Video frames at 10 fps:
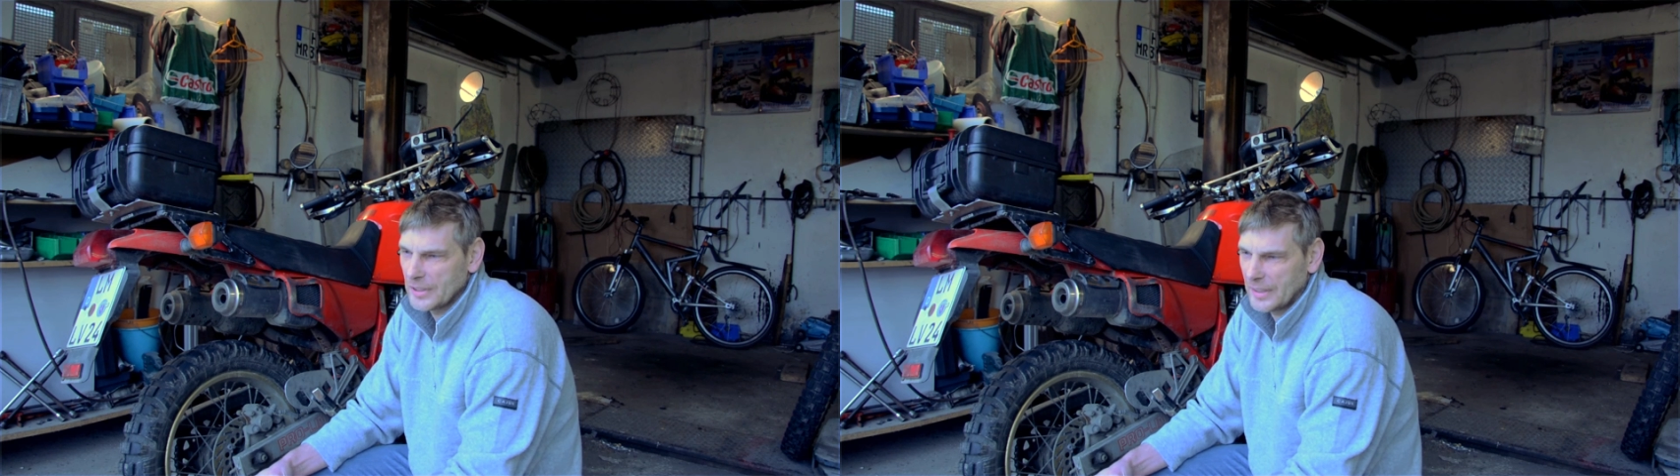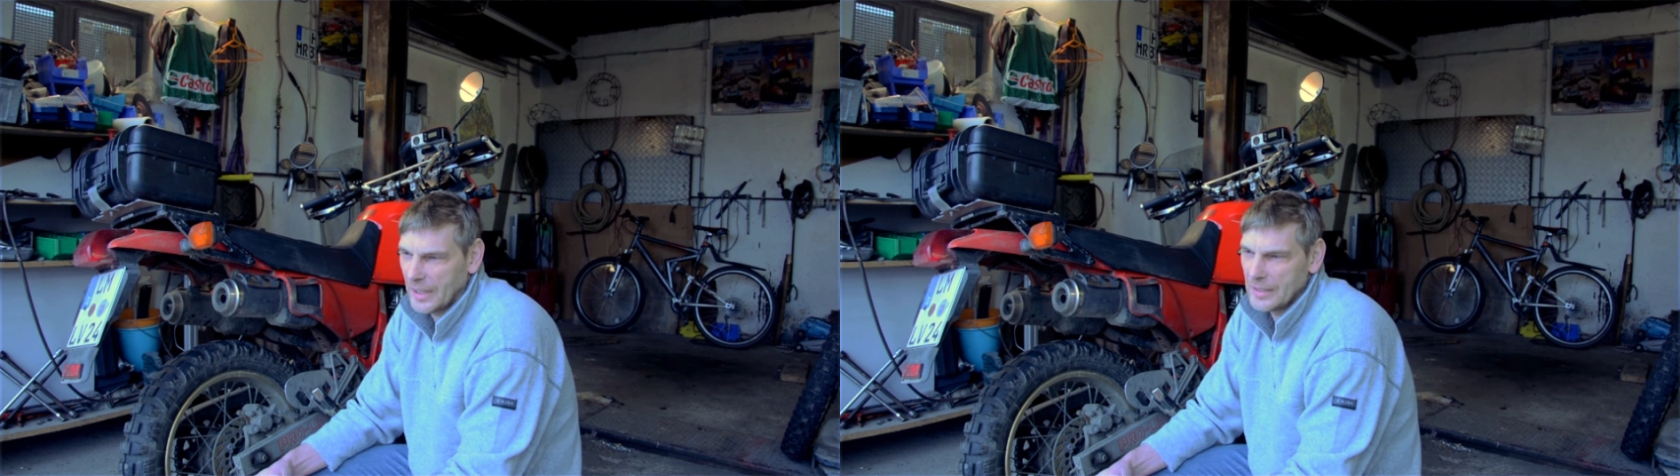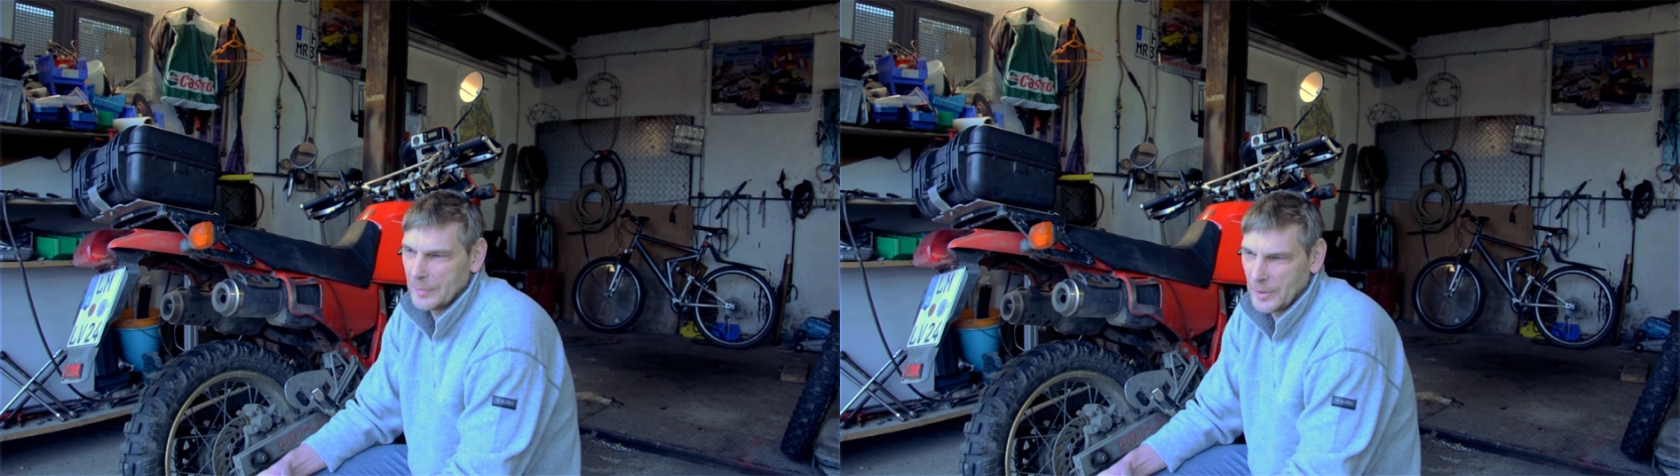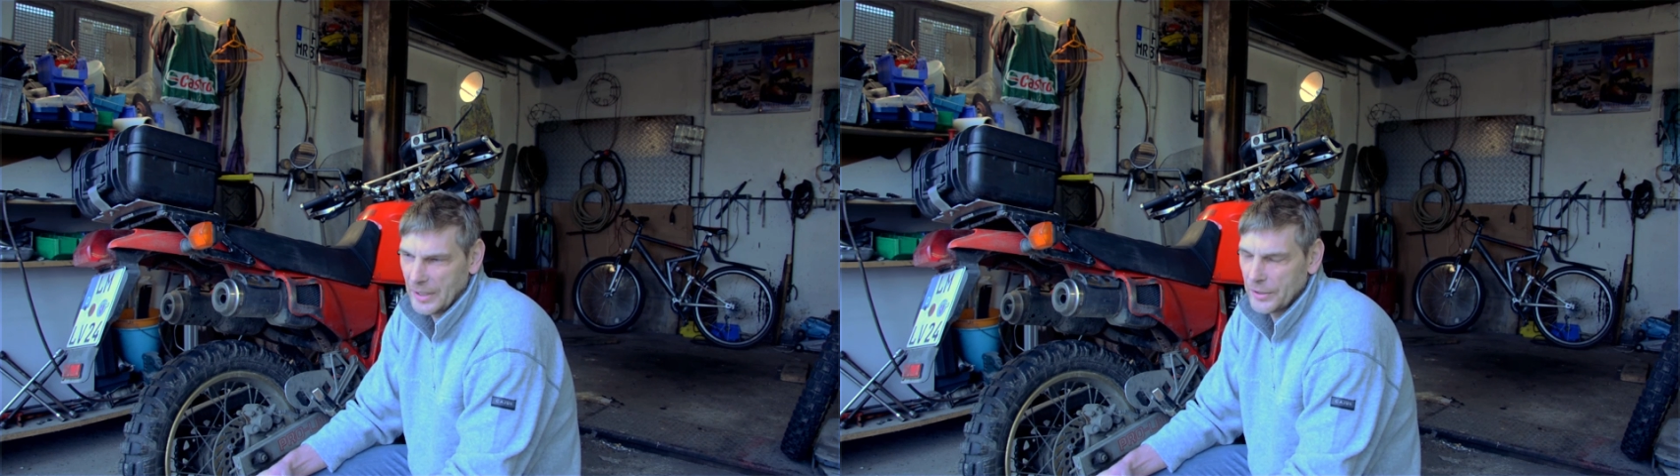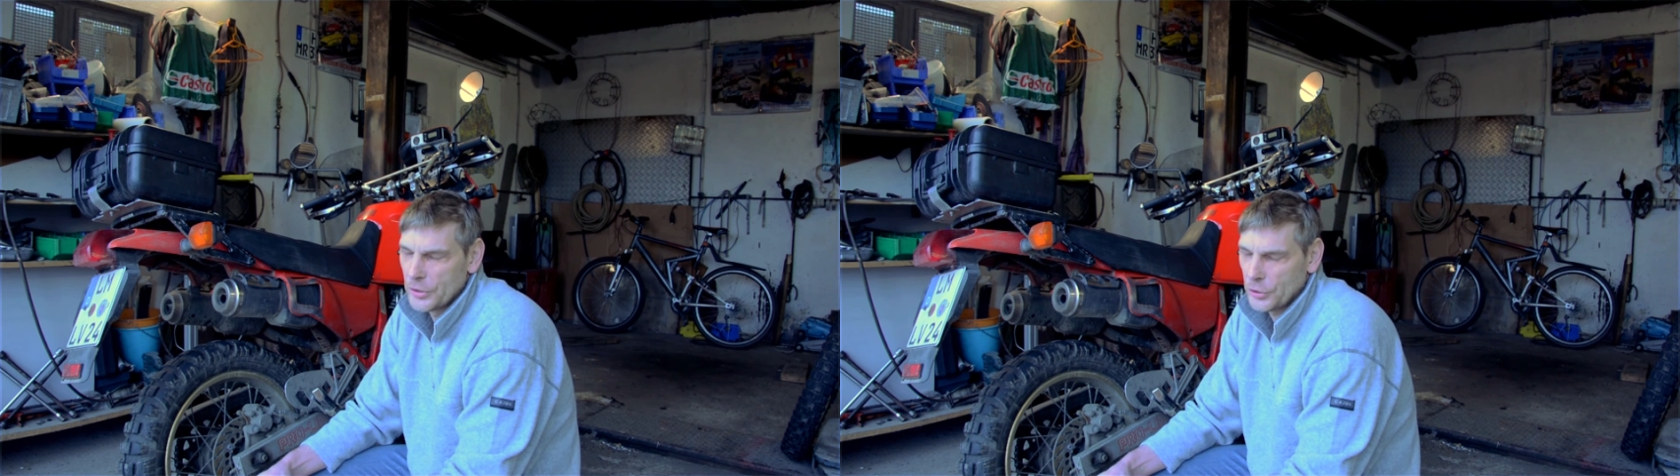dann halt im
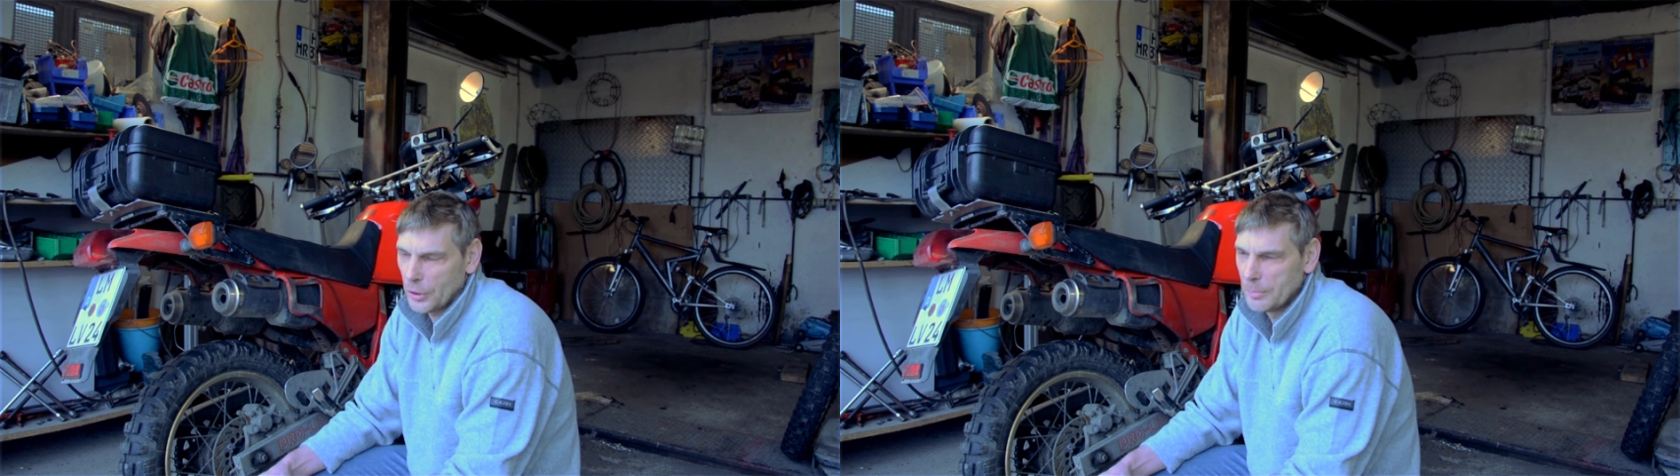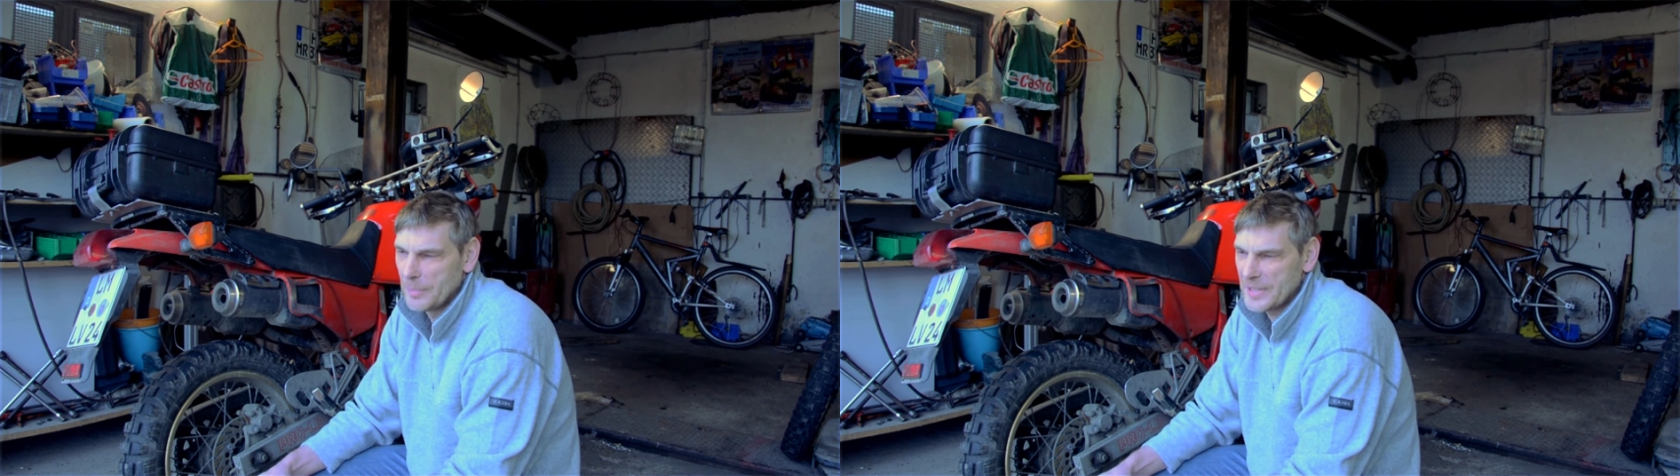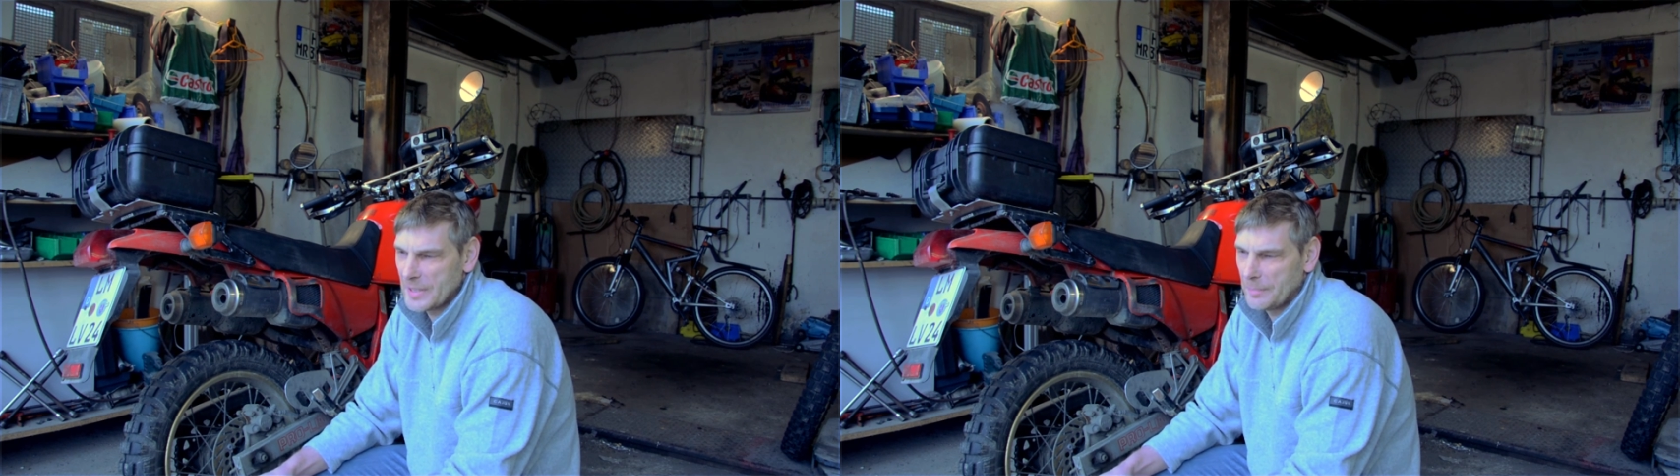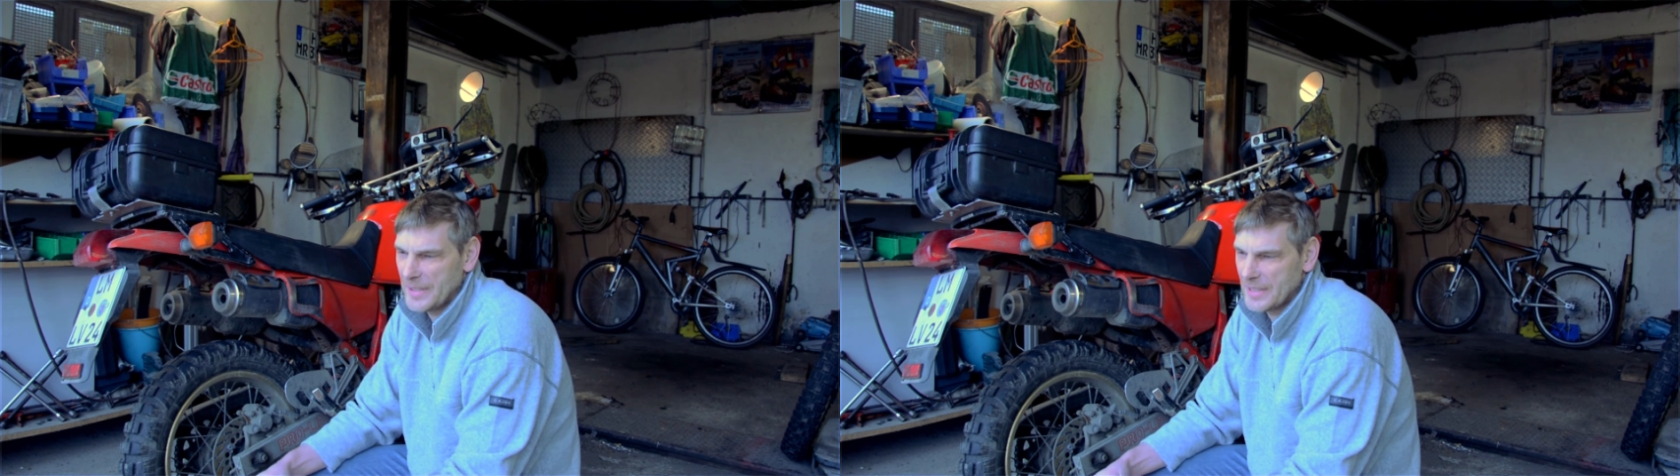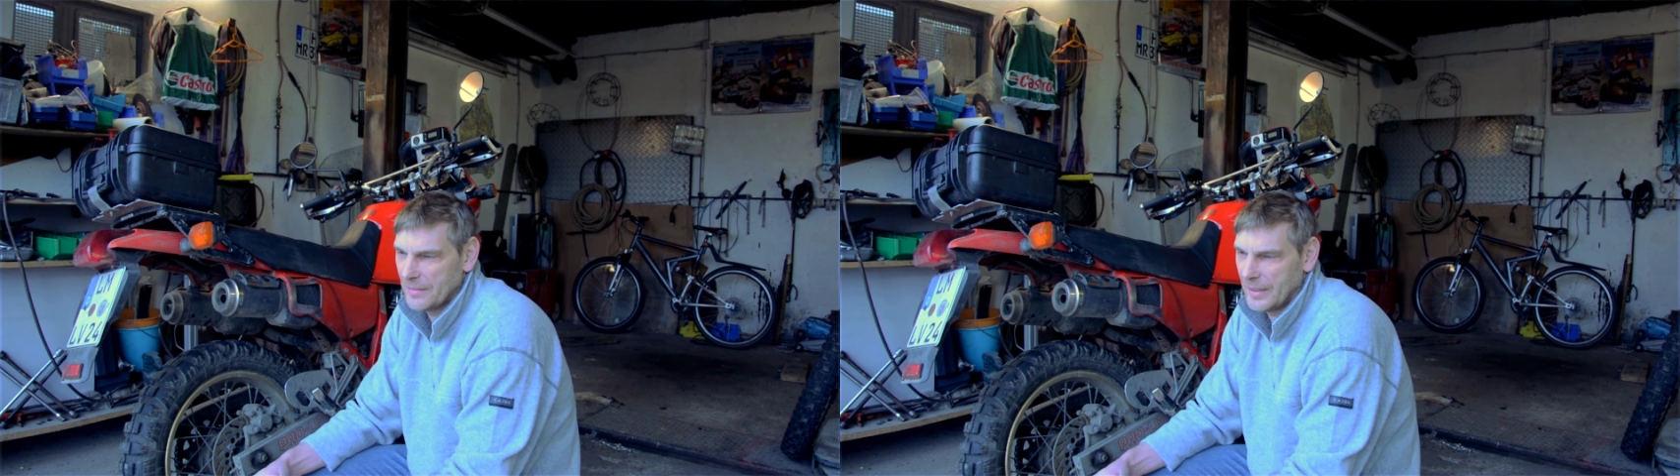Gelände schon ein bisschen besser,